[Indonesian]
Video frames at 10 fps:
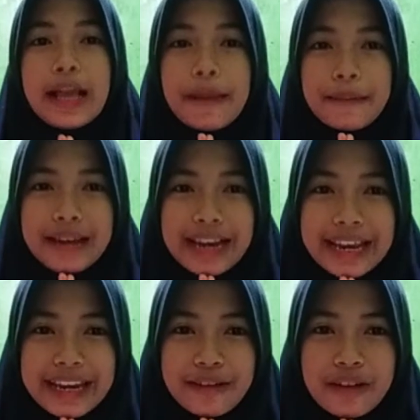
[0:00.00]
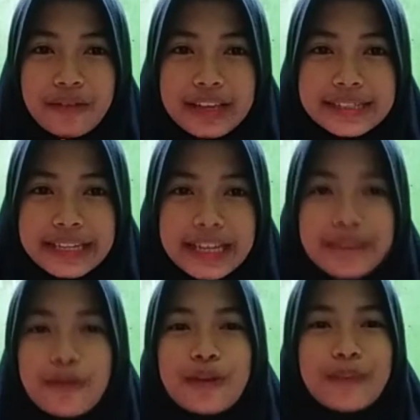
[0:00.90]
Minal Aidin wal Faizin,
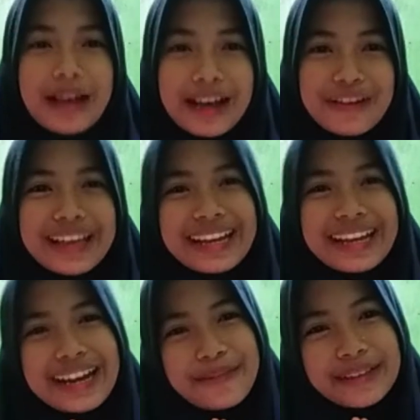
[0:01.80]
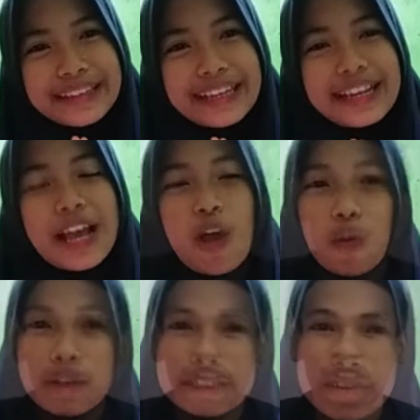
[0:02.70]
mohon maaf lahir dan batin.
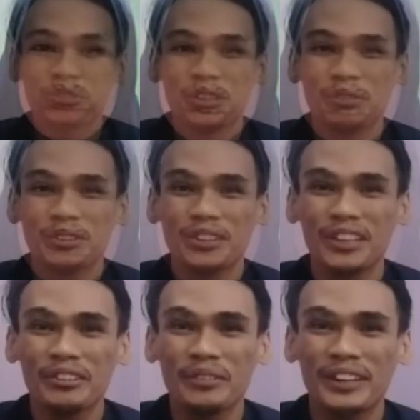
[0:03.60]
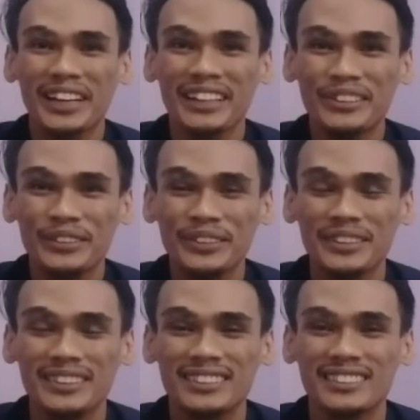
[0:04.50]
Assalamualaikum warahmatullahi wabarakatuh.
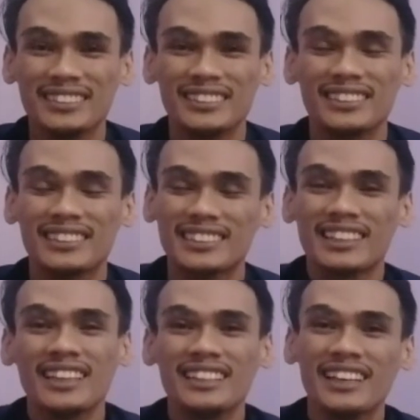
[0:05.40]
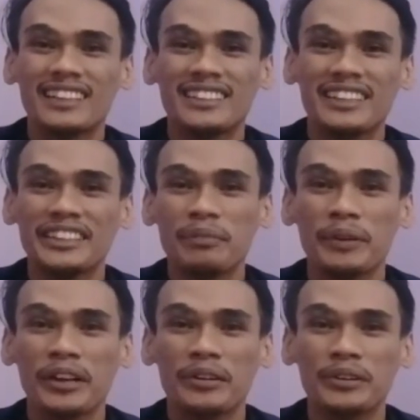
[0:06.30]
Saya Ian dari
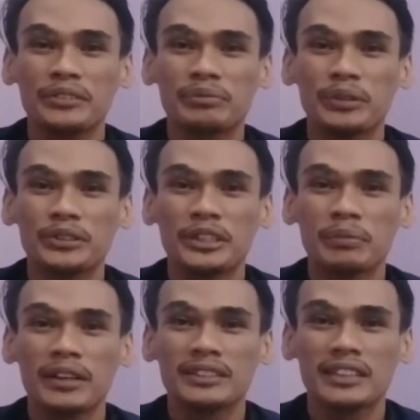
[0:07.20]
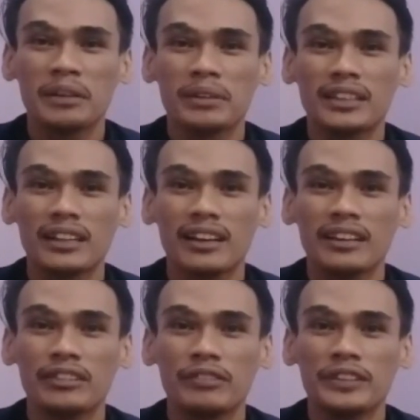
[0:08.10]
DPR Depok mengucapkan selamat Hari
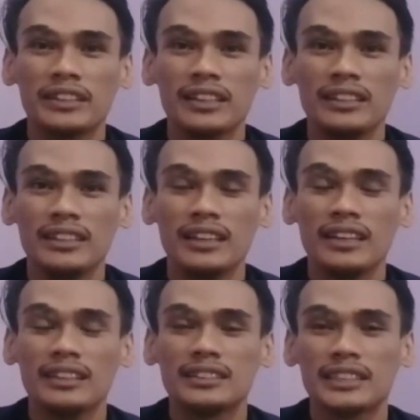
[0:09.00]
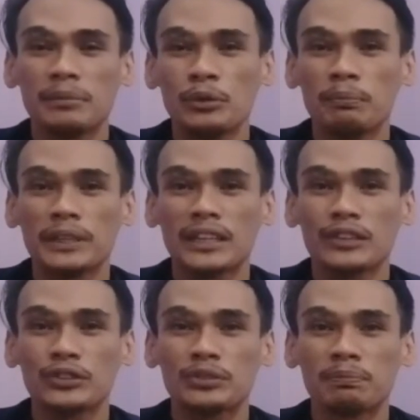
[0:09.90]
Raya Idul Fitri
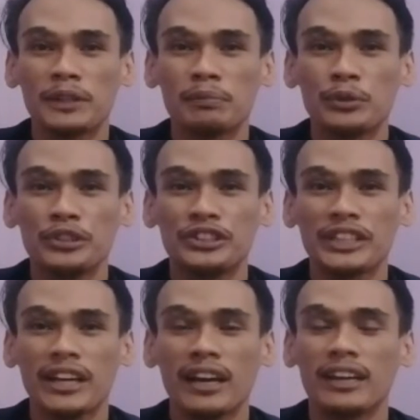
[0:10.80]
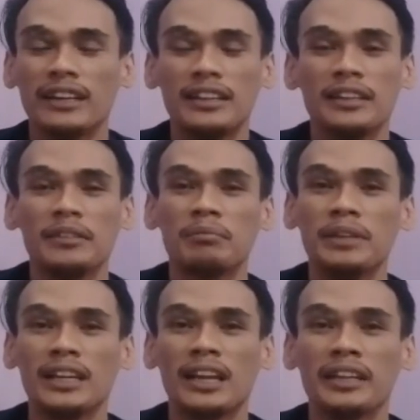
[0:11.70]
1440 Hijriah.
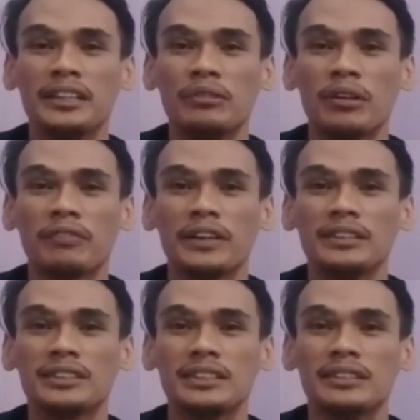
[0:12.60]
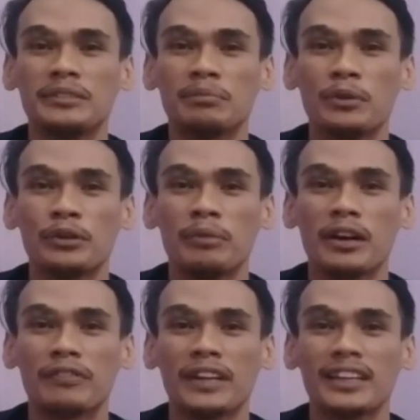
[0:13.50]
Minal Aidin wal Faizin, mohon
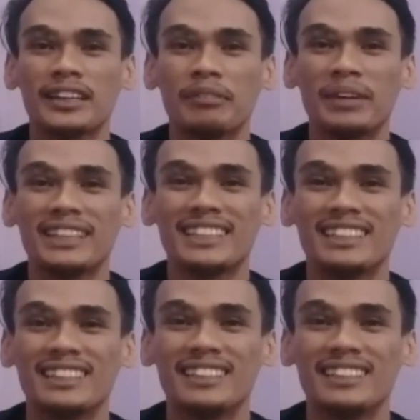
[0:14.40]
maaf lahir dan batin.